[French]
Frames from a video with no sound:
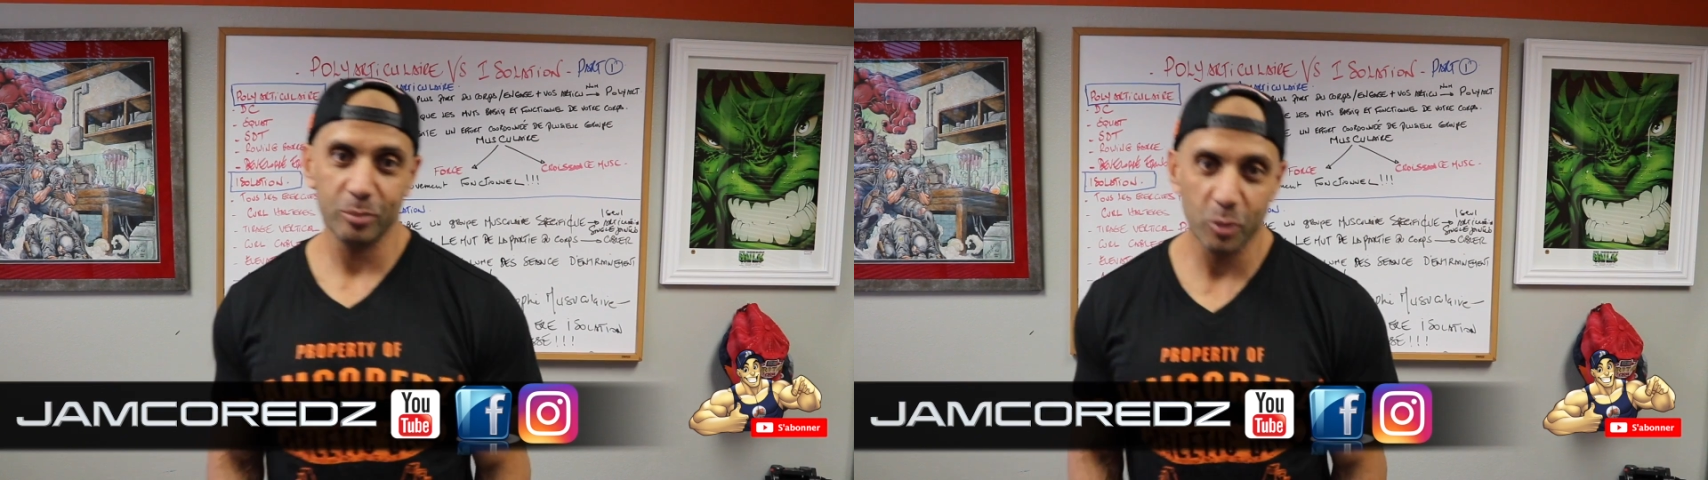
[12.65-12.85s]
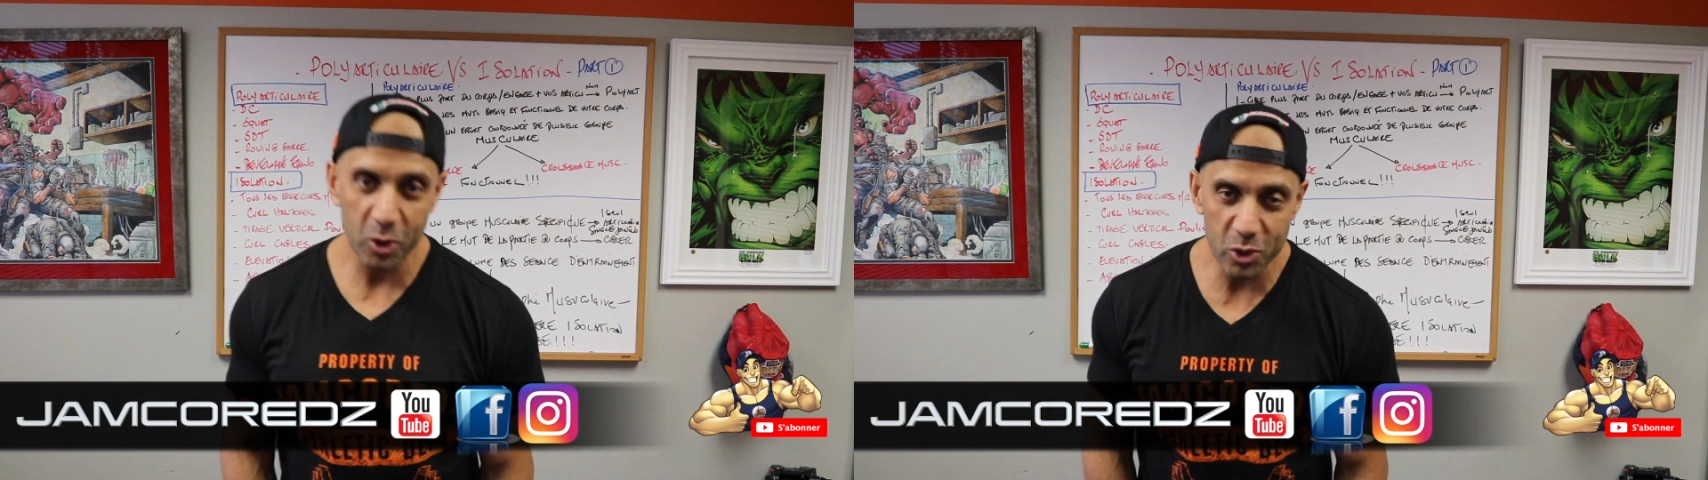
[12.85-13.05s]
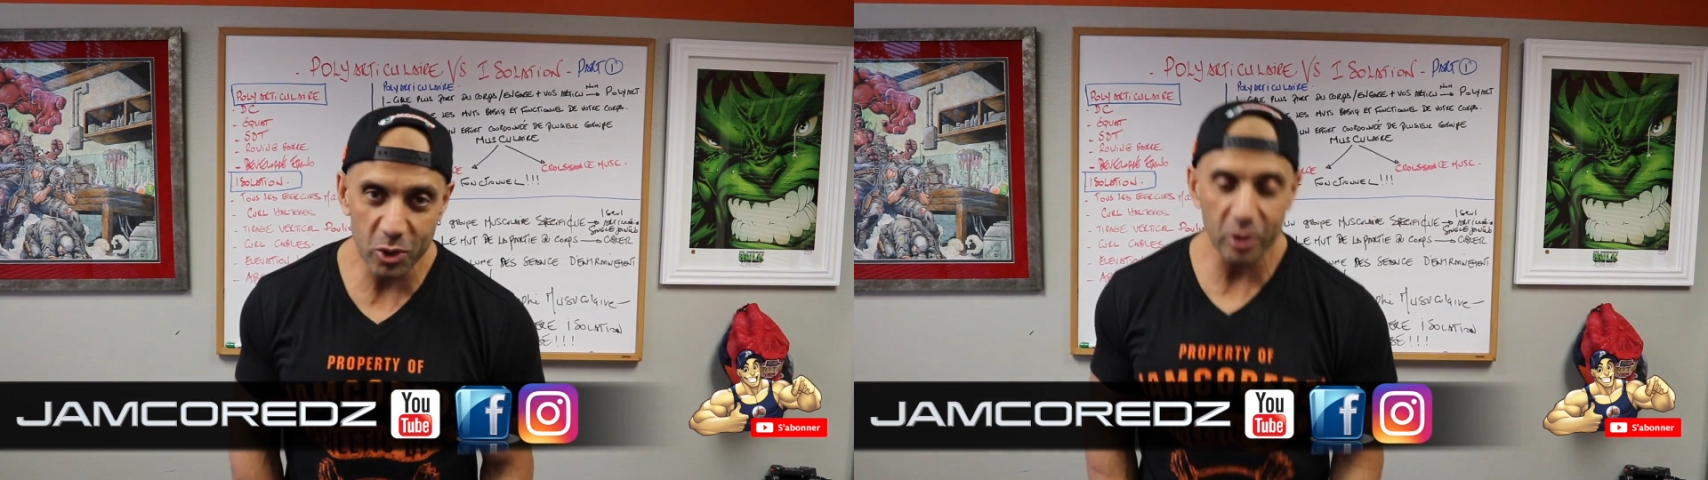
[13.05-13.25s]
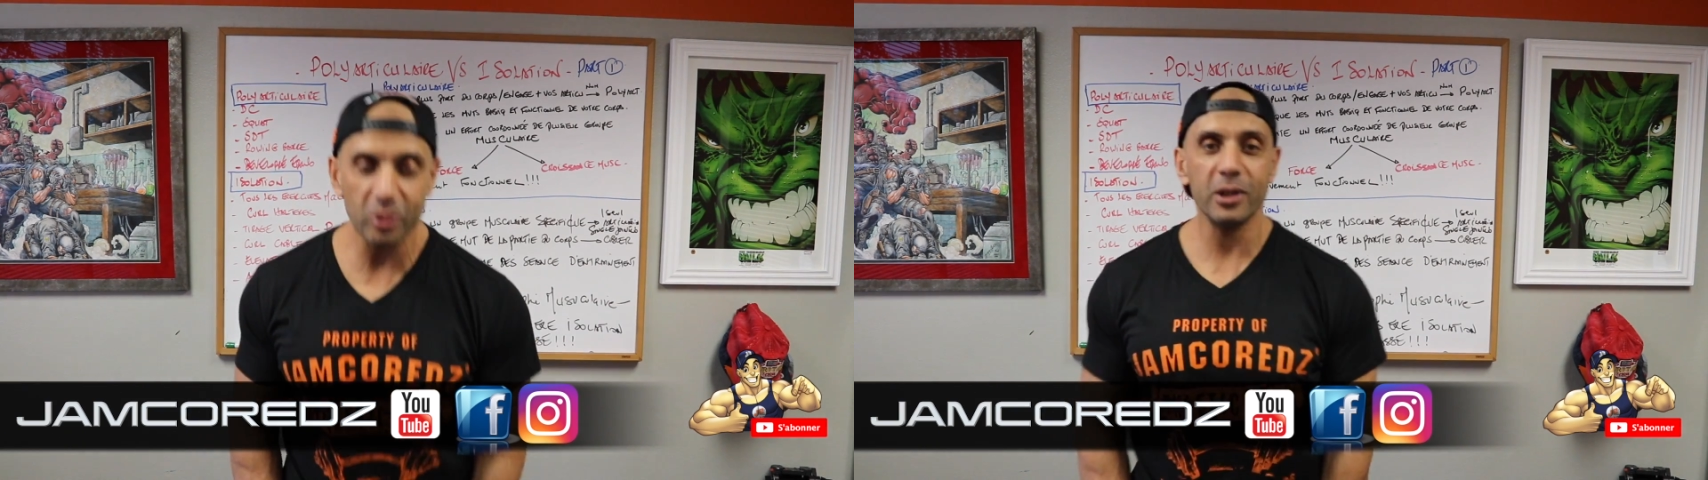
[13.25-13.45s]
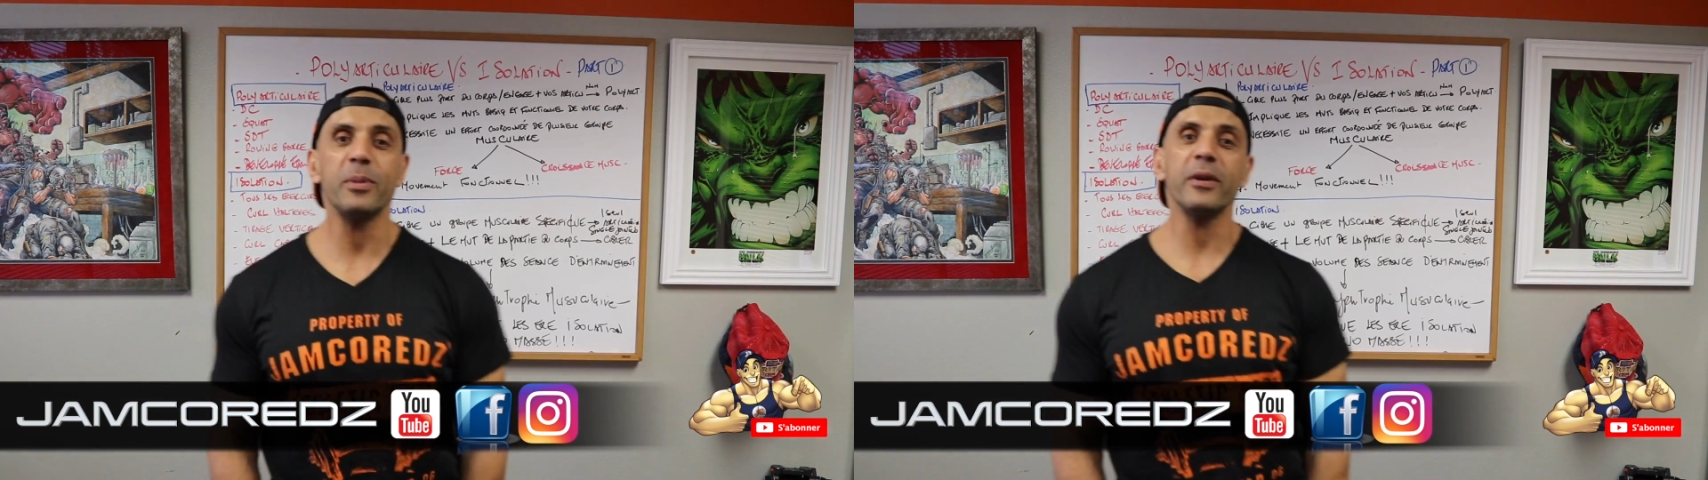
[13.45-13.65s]
Bonjour à
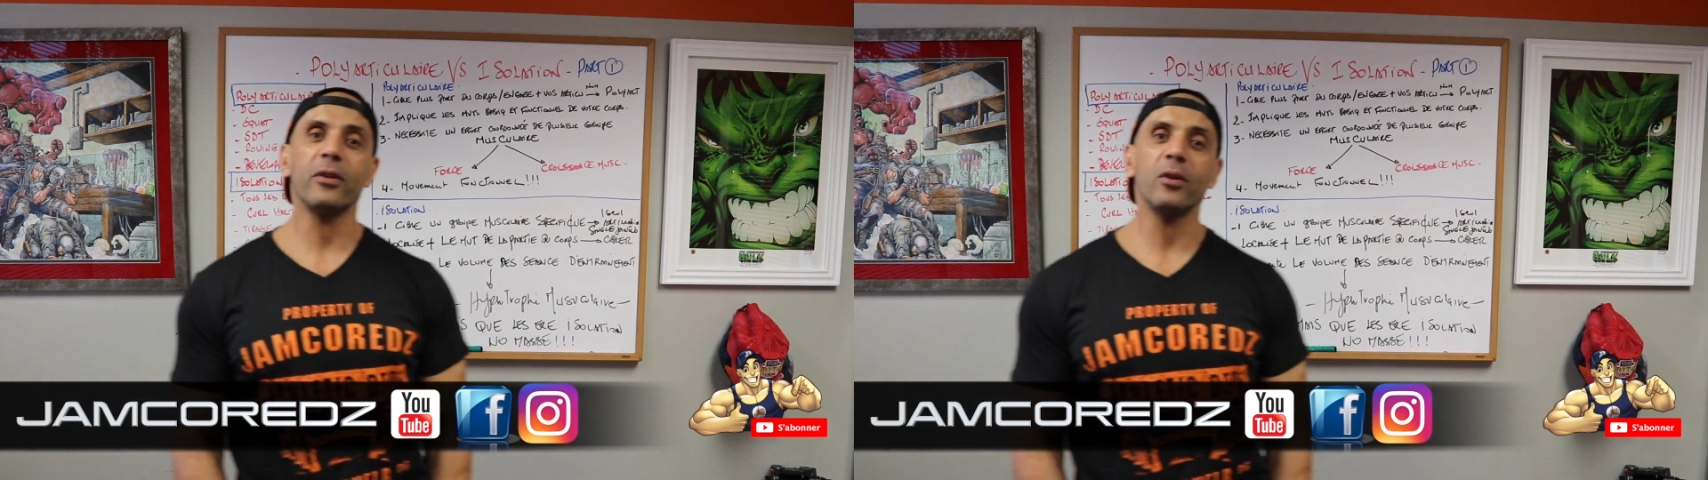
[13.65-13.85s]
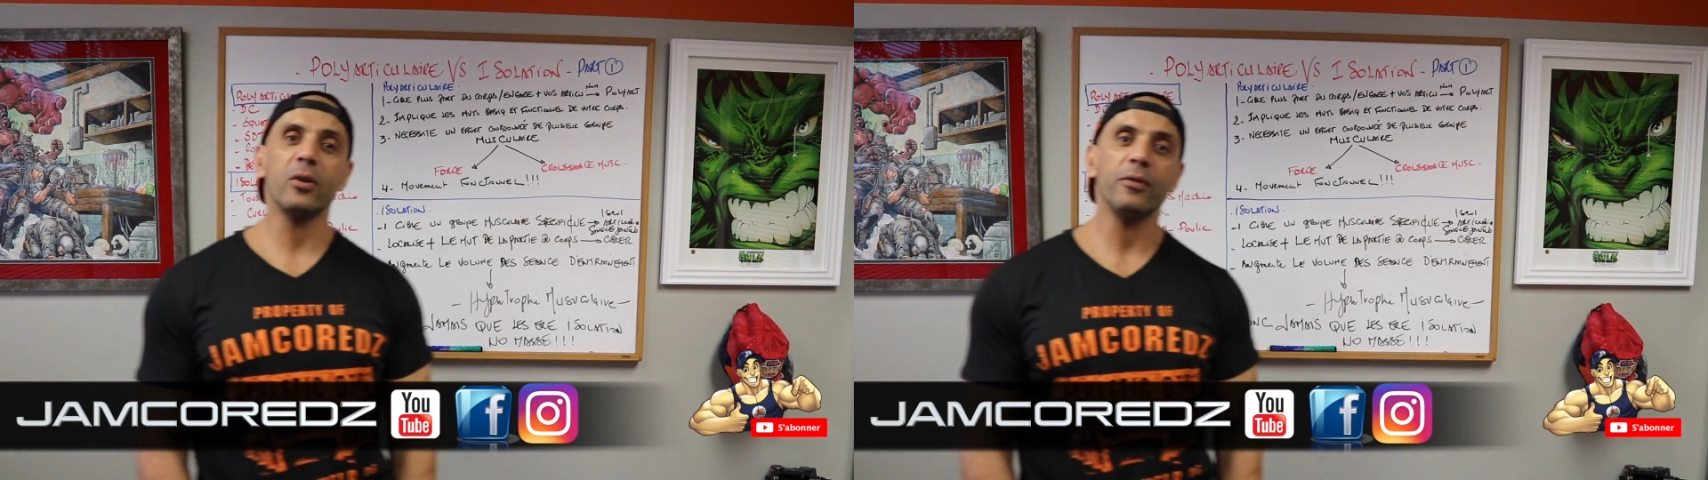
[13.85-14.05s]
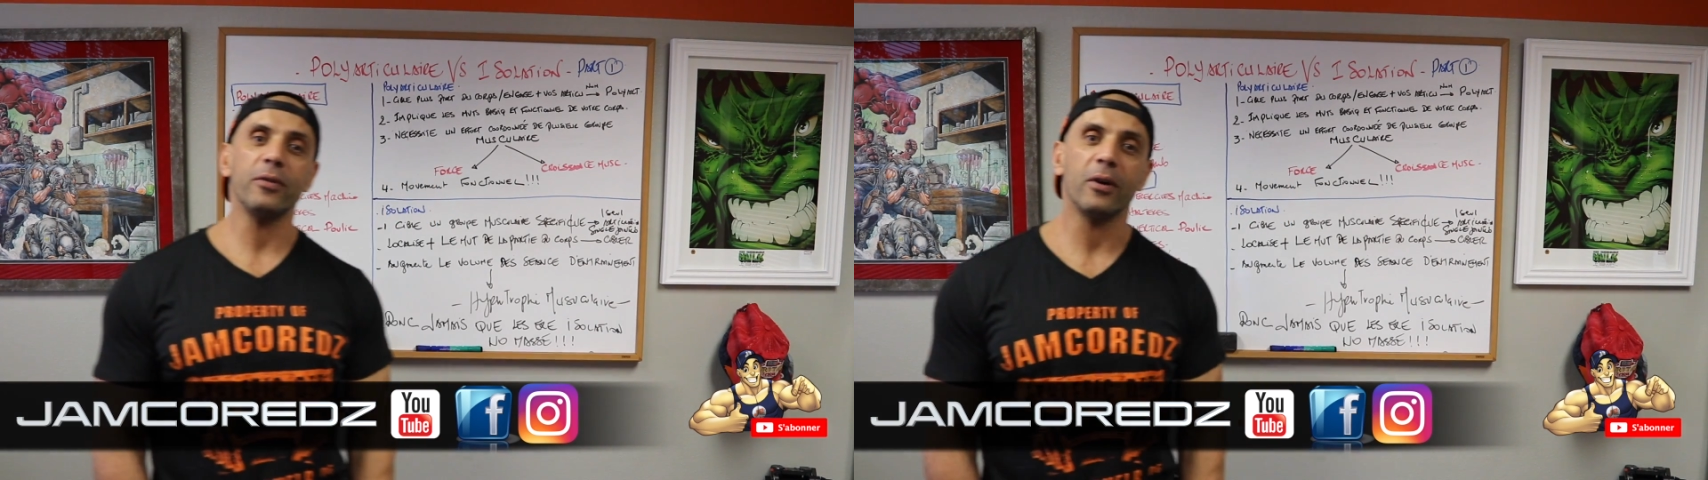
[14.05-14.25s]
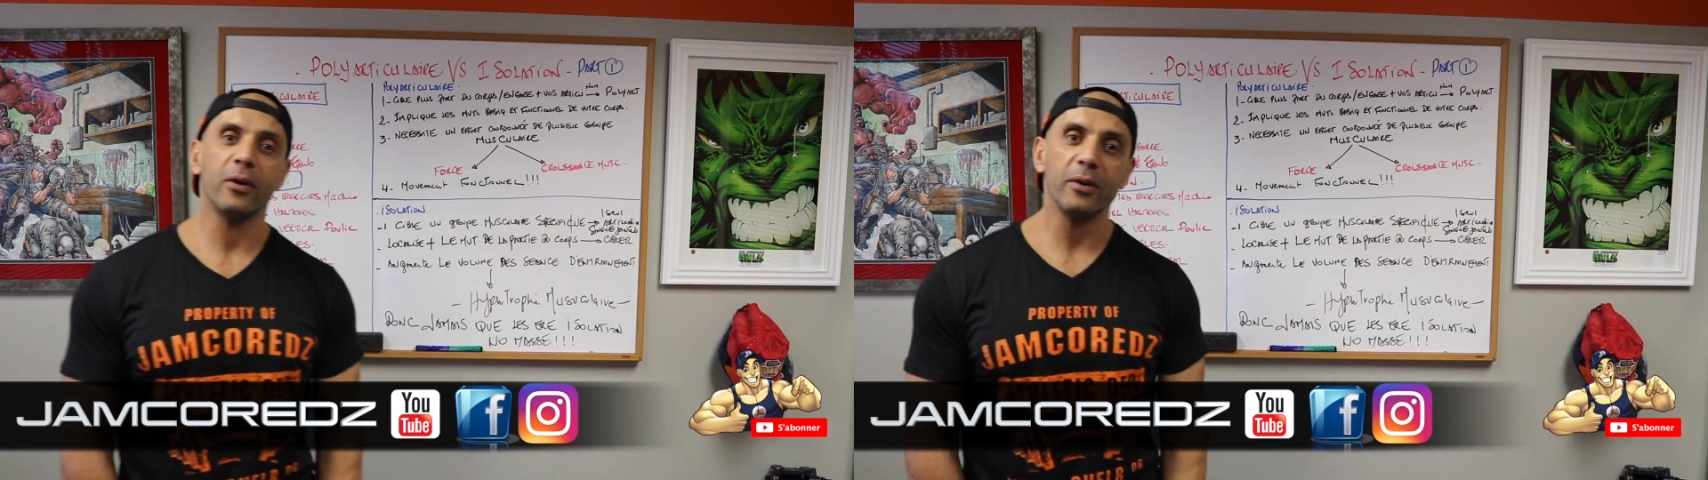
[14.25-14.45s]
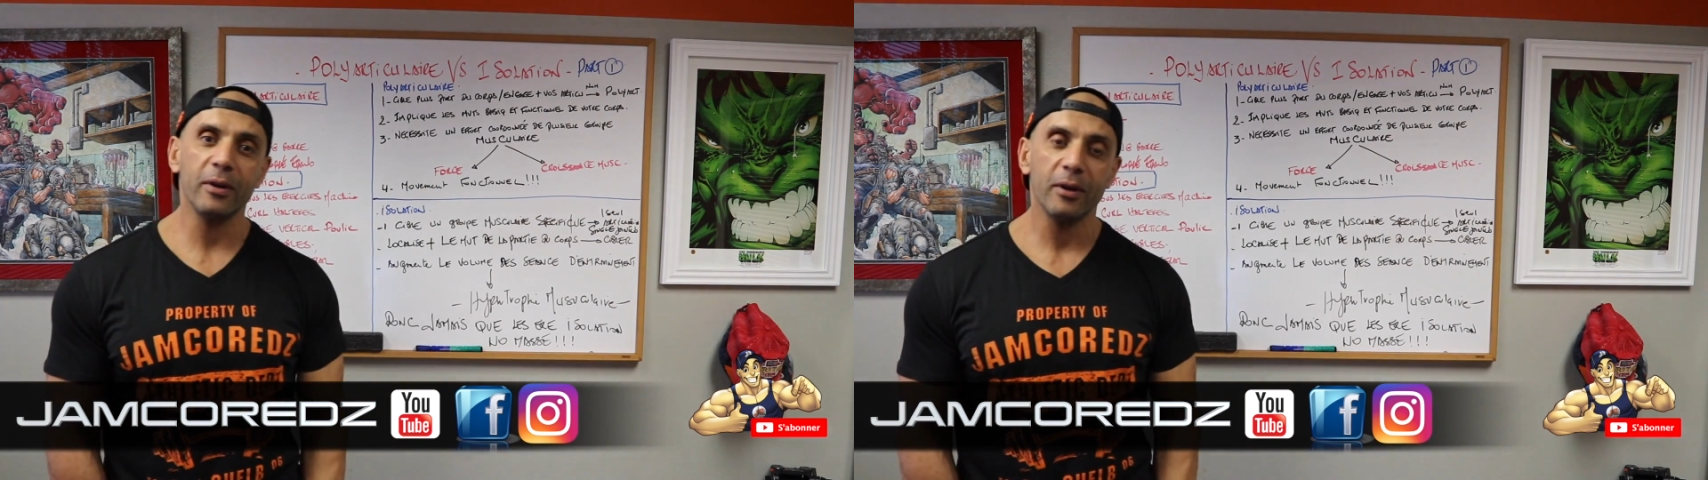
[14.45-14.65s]
tous les pays francophones.